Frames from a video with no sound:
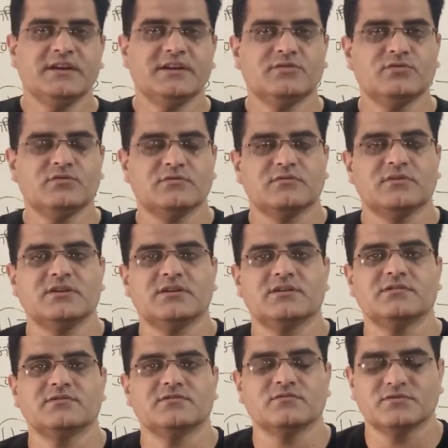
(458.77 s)
ये तो
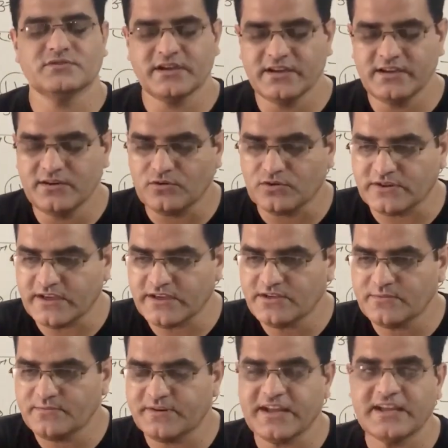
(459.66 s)
आ, उसके लिए होता
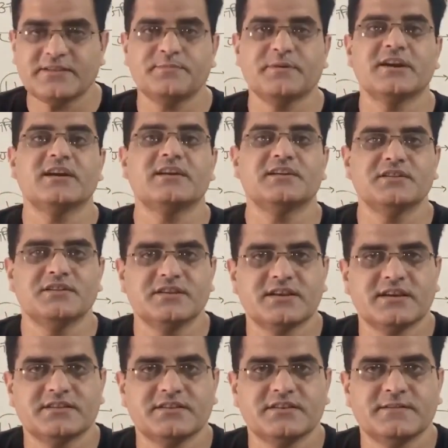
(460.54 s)
है जब डेथ पेनल्टी
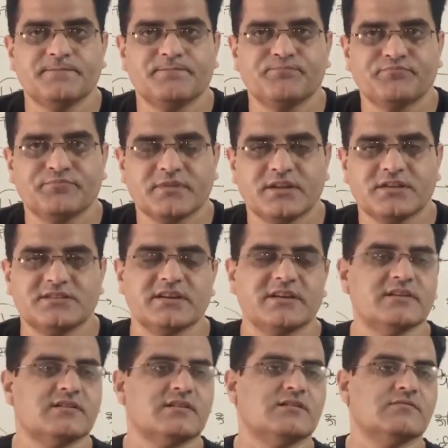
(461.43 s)
दी जाती है
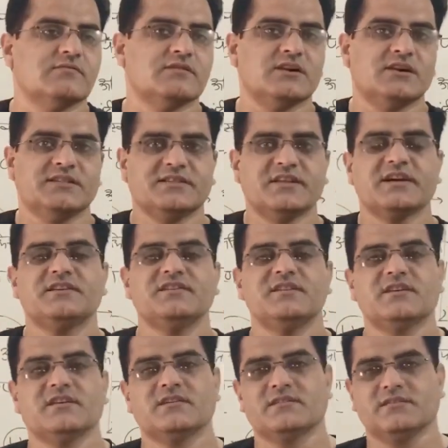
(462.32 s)
किसी ने हत्या
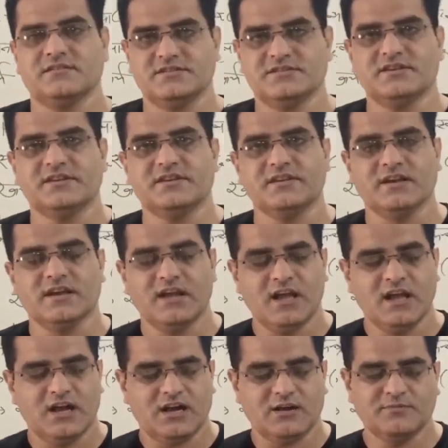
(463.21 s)
की है किसी की
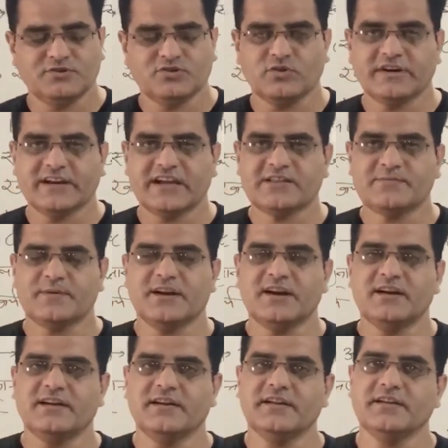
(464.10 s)
अब इसको डेथ
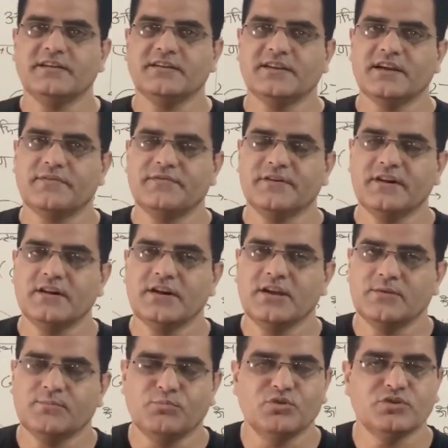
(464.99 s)
पेनल्टी या फिर
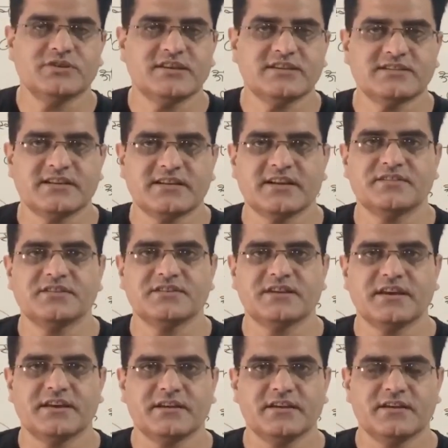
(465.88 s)
मौत की सज़ा
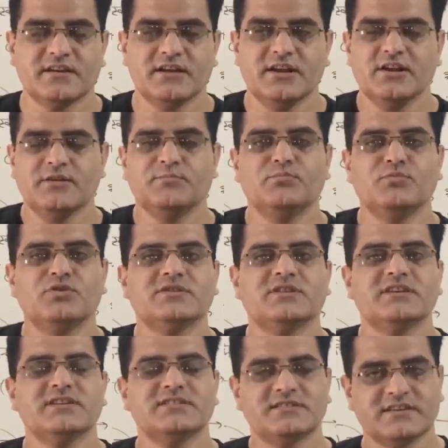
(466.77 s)
दी जानी है
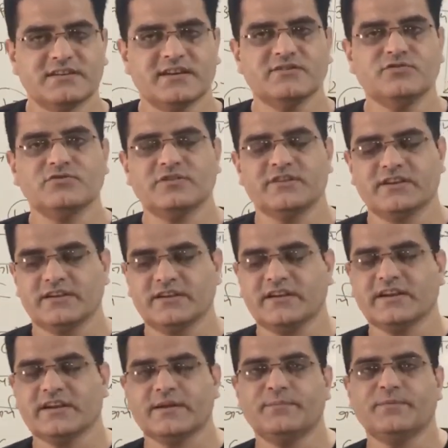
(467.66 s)
मौत की सज़ा जो
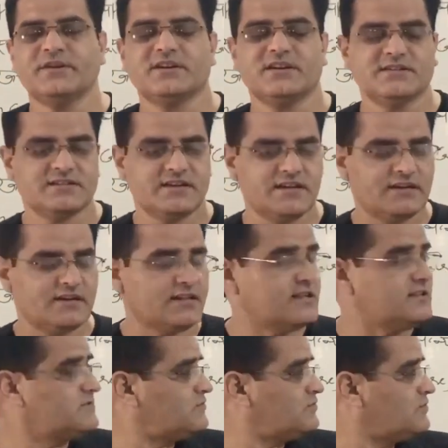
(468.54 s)
देंगे कैपिटल
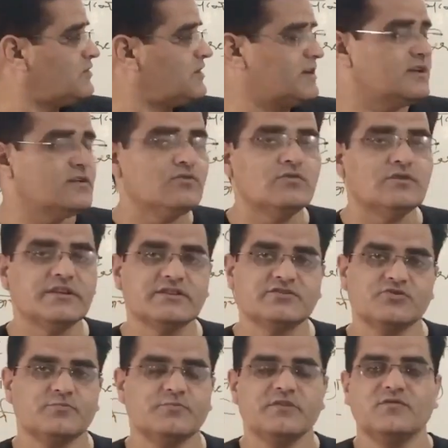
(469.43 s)
सेंटेंस वो तो हाई कोर्ट
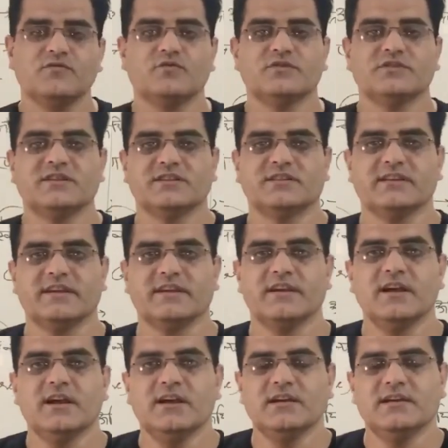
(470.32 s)
या सुप्रीम कोर्ट देता
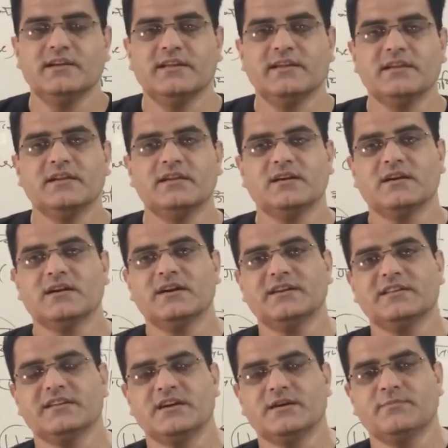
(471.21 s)
है लेकिन
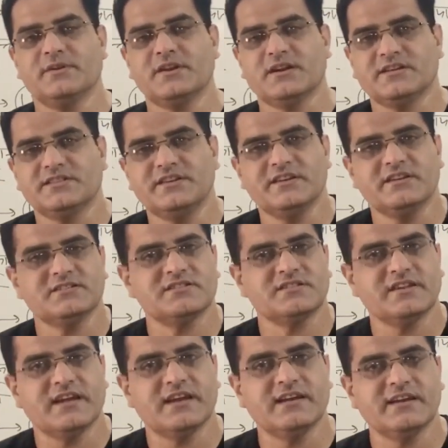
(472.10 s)
अगर यहाँ पर
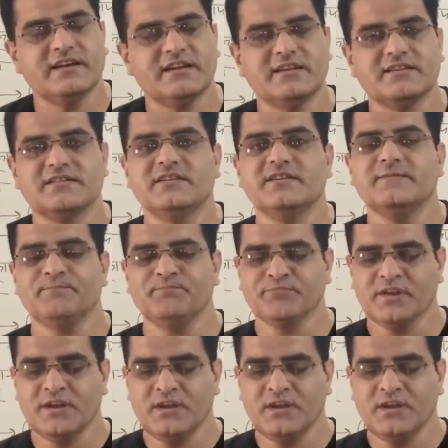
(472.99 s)
अधीनस्थ न्यायालय ने उनके